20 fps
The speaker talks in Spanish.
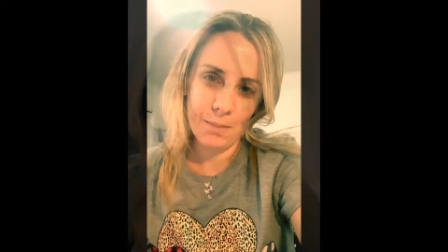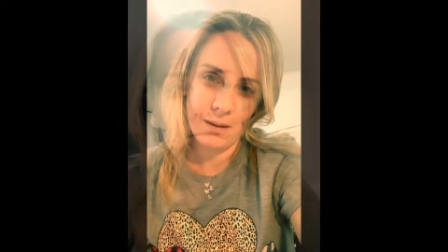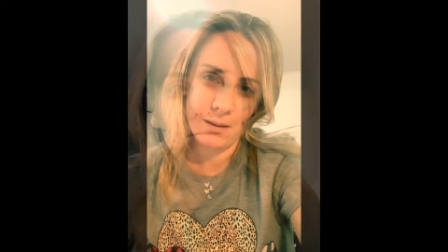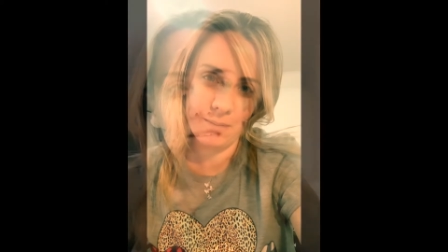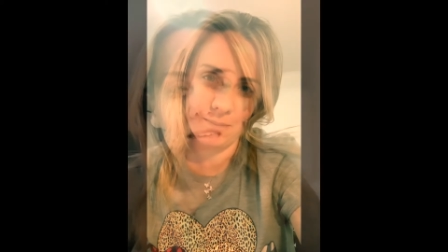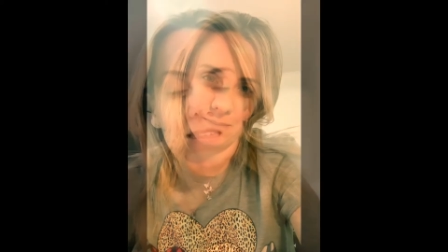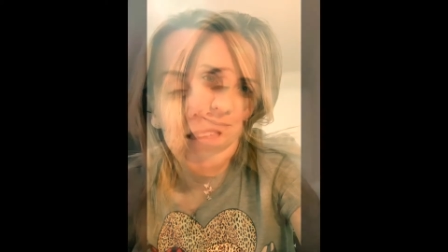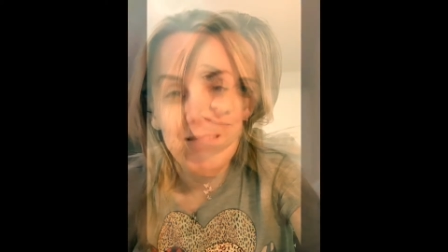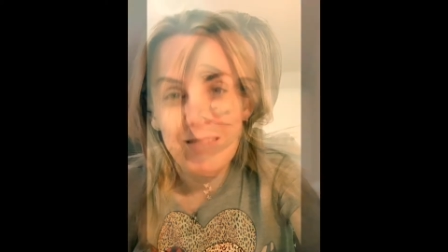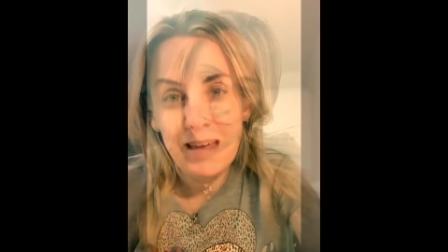Se
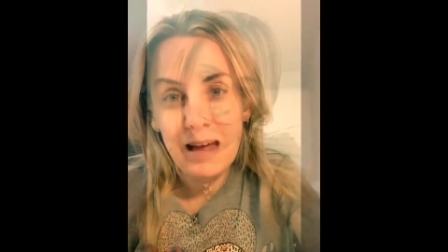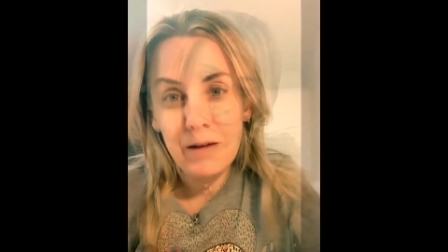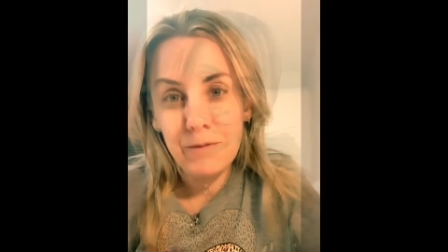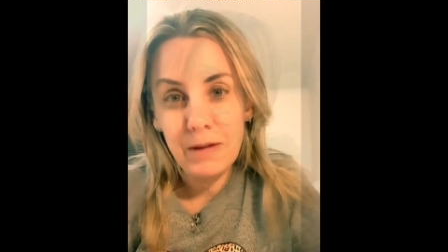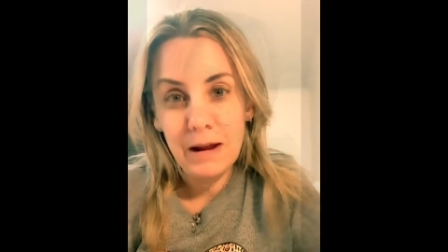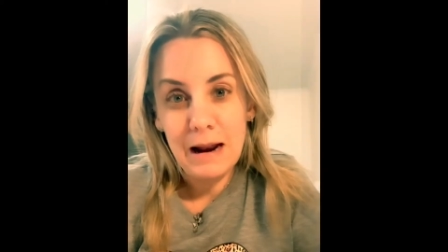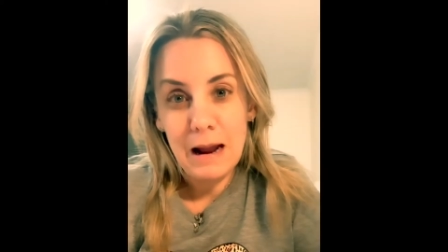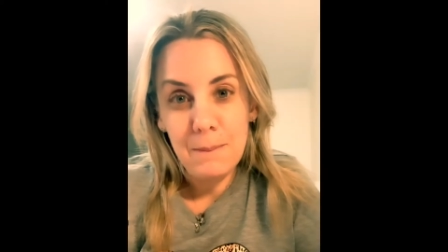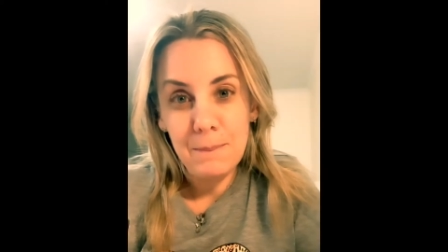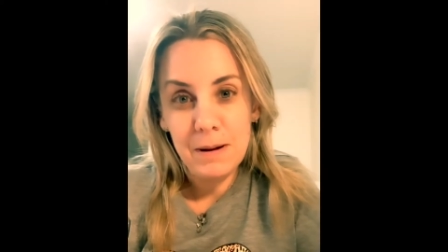dice
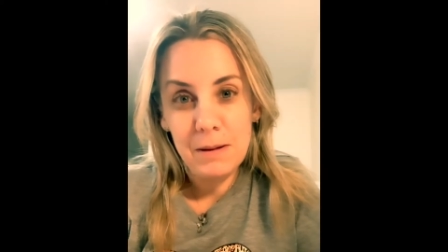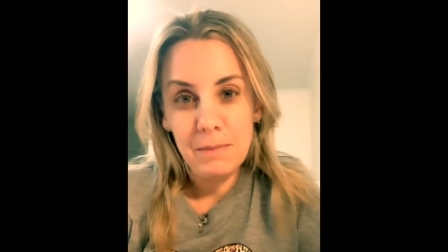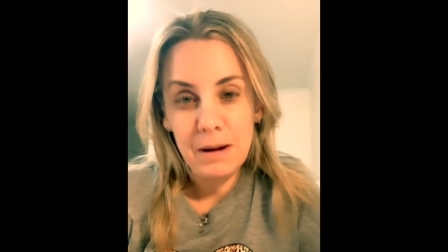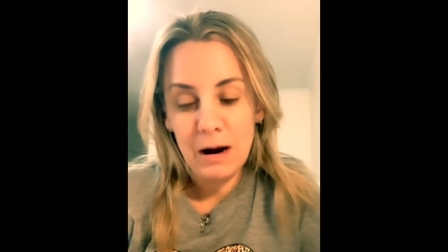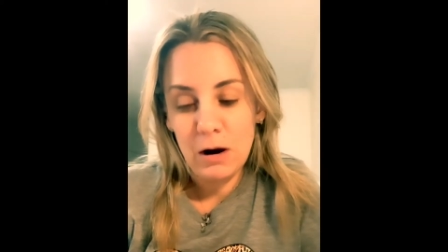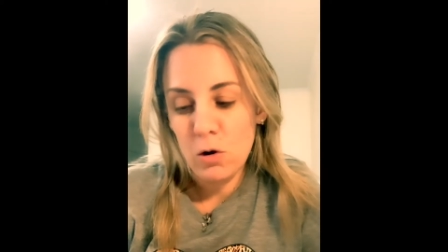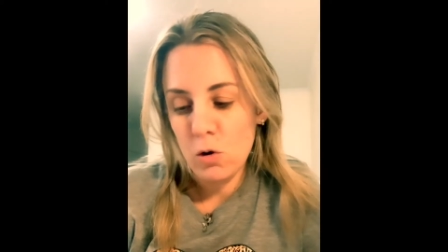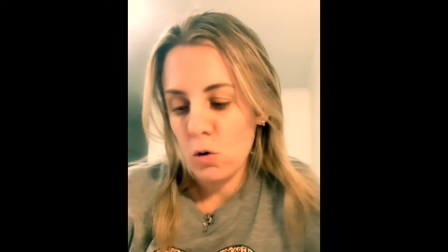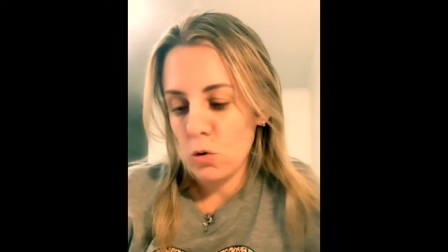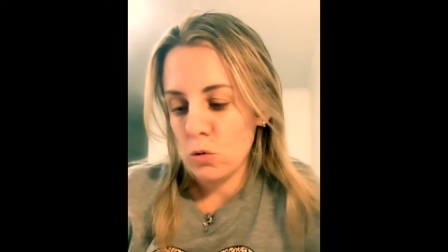Abdalá
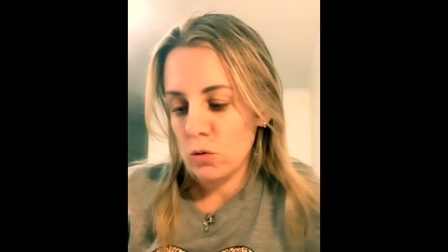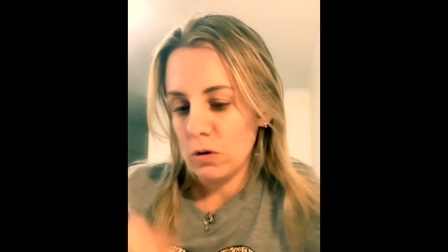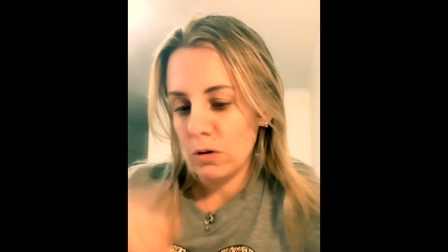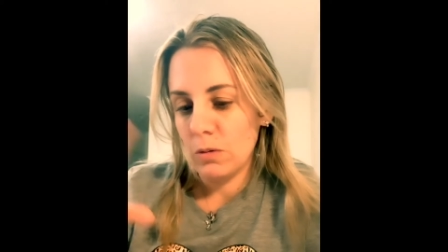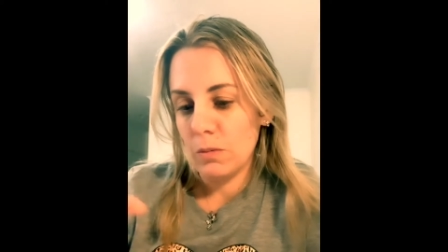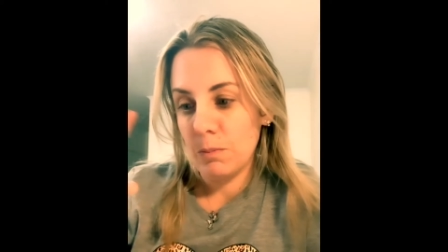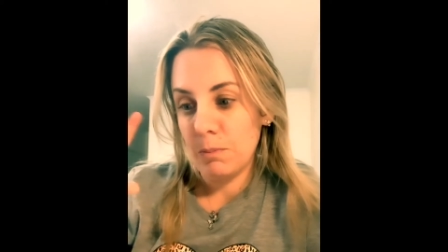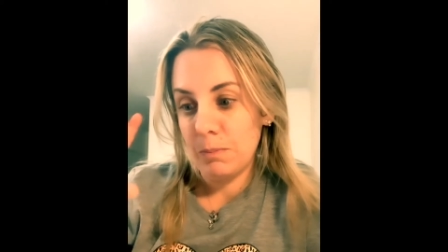primero, con,